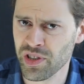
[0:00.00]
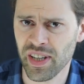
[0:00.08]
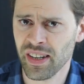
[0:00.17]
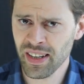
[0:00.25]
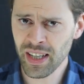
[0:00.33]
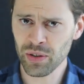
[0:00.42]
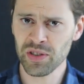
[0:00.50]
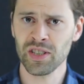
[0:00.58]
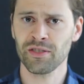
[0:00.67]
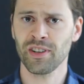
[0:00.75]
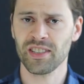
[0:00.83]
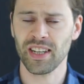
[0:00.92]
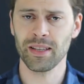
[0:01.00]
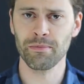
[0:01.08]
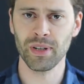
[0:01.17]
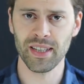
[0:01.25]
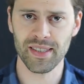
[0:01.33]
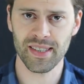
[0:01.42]
Sie erklärt uns nicht, was ein
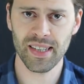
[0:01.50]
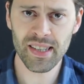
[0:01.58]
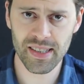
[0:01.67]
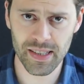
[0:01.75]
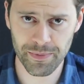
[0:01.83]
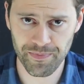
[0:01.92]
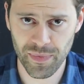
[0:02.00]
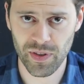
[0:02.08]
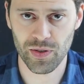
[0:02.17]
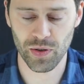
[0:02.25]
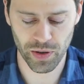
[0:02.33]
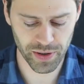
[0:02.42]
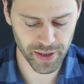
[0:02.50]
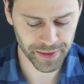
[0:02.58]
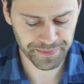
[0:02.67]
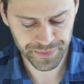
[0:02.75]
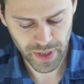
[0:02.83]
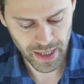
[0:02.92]
Blitz ist,
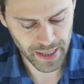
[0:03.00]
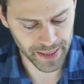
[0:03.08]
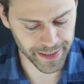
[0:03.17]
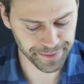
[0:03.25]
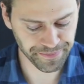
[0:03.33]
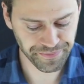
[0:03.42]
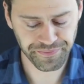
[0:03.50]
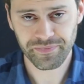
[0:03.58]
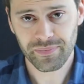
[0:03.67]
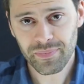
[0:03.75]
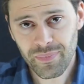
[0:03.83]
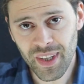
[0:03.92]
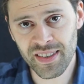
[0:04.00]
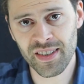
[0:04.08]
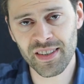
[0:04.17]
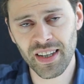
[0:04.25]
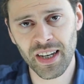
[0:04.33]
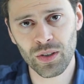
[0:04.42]
sondern ähm, sie
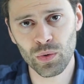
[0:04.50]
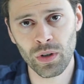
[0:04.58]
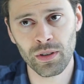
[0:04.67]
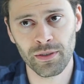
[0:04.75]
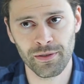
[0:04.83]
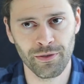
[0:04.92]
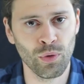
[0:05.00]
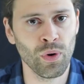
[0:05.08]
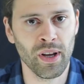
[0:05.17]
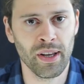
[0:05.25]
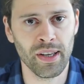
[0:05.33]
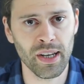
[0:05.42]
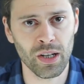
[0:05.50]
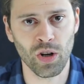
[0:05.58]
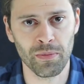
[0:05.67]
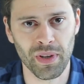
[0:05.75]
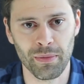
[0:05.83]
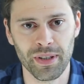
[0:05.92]
sagt nur, wo er
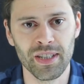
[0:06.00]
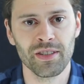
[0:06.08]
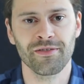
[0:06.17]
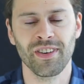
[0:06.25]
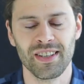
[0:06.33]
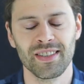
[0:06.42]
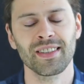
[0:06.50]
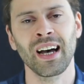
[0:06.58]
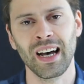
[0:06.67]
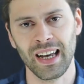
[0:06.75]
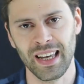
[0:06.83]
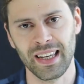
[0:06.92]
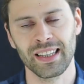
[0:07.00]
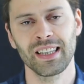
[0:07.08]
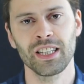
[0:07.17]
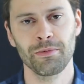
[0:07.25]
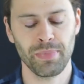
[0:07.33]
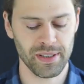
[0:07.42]
herkommt, aber nicht, was da
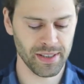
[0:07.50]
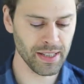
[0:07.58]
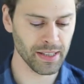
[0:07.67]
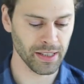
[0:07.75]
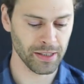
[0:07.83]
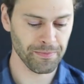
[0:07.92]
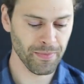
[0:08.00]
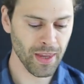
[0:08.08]
eigentlich passiert.